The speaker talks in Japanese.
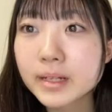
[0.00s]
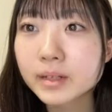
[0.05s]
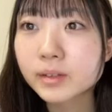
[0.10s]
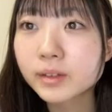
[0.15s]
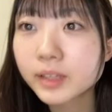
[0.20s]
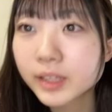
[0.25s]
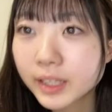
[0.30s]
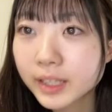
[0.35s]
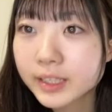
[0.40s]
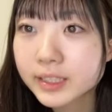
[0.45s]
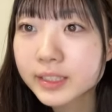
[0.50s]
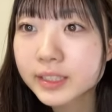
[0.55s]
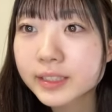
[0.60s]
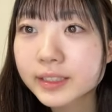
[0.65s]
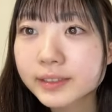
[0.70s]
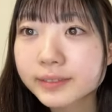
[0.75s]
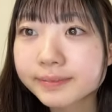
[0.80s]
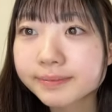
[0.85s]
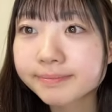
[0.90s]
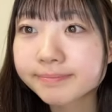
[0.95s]
これで
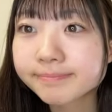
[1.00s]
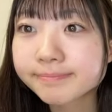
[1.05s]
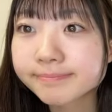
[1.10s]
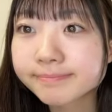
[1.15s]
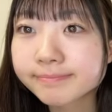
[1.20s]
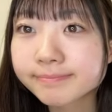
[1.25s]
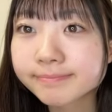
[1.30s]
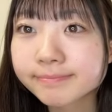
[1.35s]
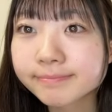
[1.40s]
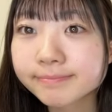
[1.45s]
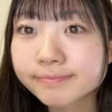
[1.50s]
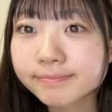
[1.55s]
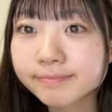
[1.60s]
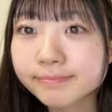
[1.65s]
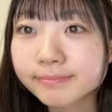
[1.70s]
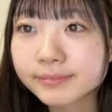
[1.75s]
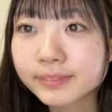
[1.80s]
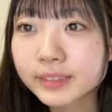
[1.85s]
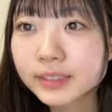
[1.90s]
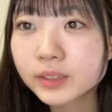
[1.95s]
す
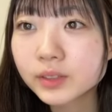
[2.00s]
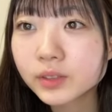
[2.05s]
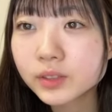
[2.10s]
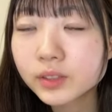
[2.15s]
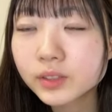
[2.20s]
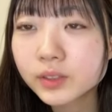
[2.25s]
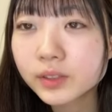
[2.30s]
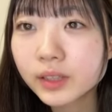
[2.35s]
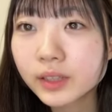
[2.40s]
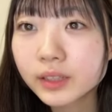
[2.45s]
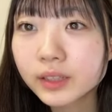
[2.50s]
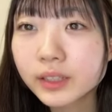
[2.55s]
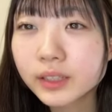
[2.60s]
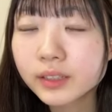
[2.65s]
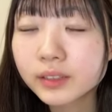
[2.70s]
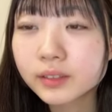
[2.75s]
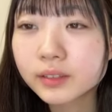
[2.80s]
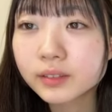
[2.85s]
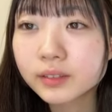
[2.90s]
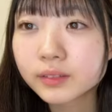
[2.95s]
早朝
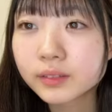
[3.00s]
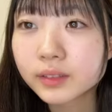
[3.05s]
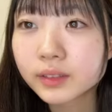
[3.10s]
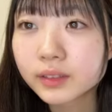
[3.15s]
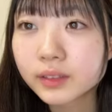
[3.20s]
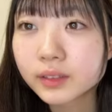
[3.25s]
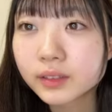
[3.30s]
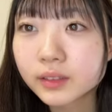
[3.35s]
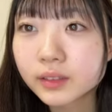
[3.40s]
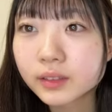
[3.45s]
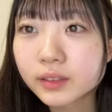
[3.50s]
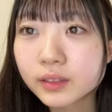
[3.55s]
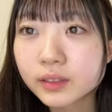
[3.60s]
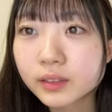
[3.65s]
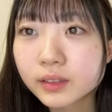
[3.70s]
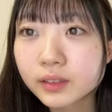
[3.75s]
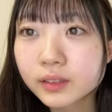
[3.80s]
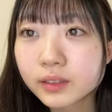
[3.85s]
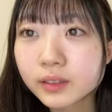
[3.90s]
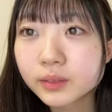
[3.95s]
ランニング
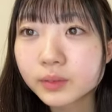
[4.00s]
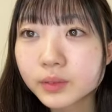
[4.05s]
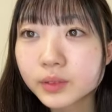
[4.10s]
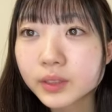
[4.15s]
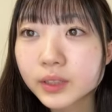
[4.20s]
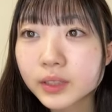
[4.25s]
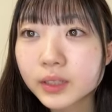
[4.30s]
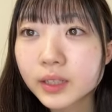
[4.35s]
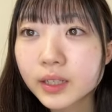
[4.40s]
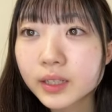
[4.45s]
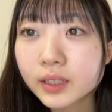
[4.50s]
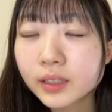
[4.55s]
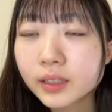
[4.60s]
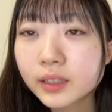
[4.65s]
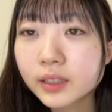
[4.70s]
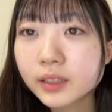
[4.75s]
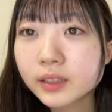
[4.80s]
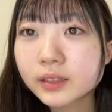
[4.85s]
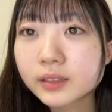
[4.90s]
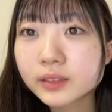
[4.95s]
でも絶対
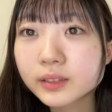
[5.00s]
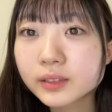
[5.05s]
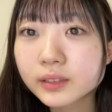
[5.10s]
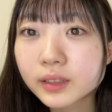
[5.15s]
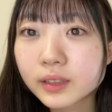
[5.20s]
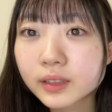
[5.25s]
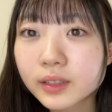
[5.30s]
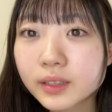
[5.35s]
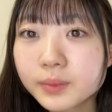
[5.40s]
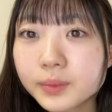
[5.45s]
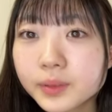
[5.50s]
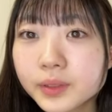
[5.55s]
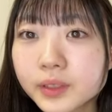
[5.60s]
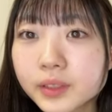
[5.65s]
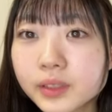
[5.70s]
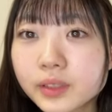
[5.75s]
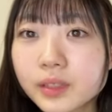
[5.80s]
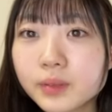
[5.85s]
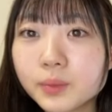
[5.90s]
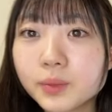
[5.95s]
に眠くっ
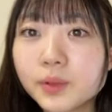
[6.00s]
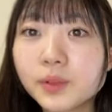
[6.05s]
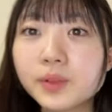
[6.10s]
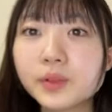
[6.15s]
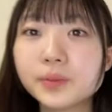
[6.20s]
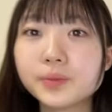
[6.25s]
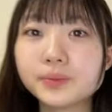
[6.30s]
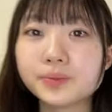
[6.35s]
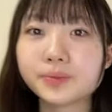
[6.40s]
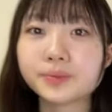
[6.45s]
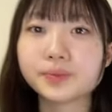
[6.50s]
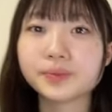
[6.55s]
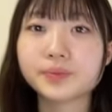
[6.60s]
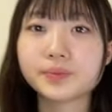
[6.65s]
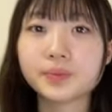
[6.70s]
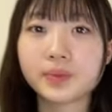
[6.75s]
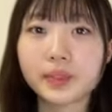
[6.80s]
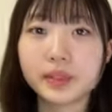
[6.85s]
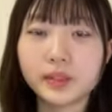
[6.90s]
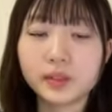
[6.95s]
ても
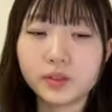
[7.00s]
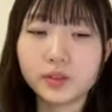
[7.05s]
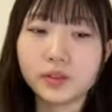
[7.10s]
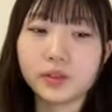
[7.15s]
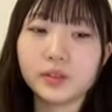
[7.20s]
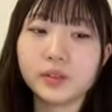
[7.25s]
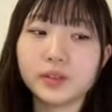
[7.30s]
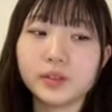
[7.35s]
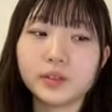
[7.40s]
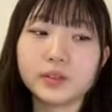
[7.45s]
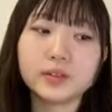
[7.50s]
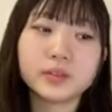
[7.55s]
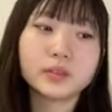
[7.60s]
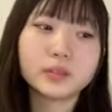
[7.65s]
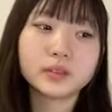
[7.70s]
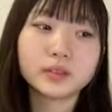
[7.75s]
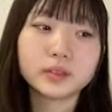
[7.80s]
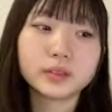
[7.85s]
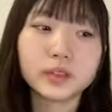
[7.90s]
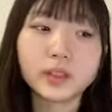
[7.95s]
あ
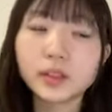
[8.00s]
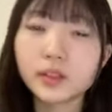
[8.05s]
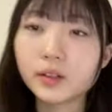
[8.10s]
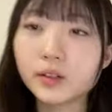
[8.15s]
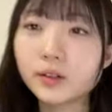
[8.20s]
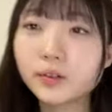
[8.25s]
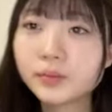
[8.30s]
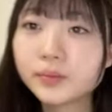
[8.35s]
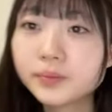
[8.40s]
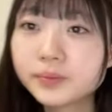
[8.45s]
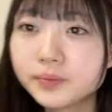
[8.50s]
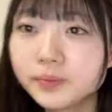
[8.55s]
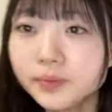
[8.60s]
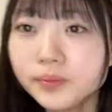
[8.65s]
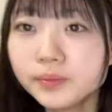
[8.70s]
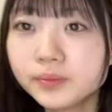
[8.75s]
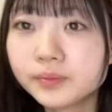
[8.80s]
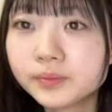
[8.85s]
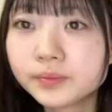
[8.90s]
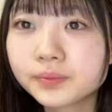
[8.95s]
のー、なんだろ
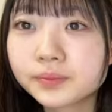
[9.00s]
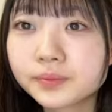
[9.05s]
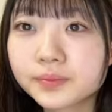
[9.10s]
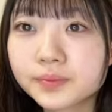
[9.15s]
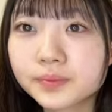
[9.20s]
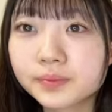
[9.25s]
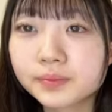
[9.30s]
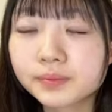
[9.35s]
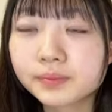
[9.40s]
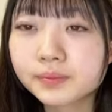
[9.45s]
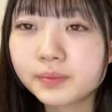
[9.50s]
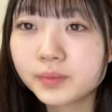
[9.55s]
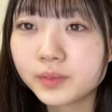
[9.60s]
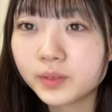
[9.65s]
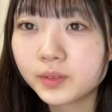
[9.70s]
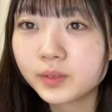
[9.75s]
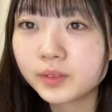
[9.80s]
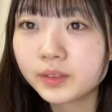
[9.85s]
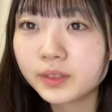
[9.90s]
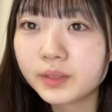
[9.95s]
う
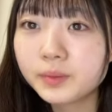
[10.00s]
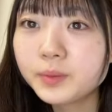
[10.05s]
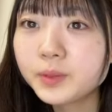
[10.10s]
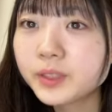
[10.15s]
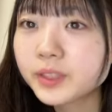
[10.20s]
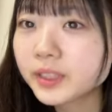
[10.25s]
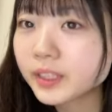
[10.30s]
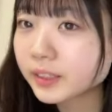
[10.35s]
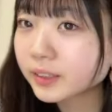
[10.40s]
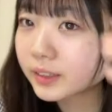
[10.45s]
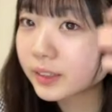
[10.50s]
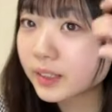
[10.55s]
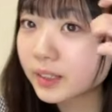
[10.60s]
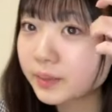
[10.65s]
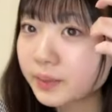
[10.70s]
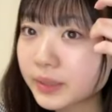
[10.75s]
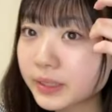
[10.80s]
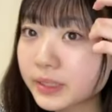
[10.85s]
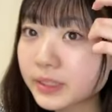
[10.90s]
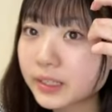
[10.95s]
もう眠くなくなり
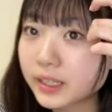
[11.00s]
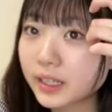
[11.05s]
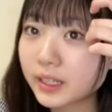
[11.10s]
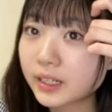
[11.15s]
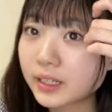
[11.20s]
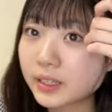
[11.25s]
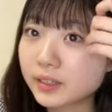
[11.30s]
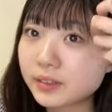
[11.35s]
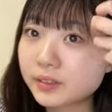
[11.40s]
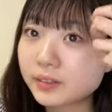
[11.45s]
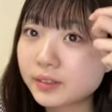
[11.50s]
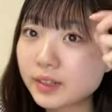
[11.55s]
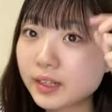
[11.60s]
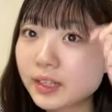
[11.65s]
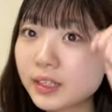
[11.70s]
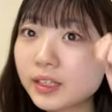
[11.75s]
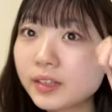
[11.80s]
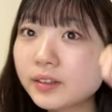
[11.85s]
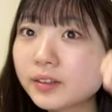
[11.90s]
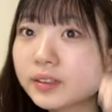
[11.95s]
ますはあのー、
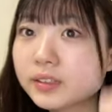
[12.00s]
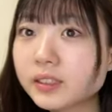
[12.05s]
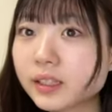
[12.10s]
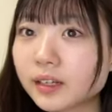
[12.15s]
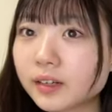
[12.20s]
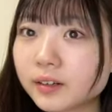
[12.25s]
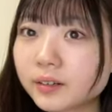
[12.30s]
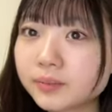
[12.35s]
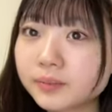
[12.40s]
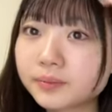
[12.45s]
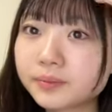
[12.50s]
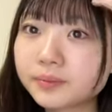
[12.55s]
ランニングしたら。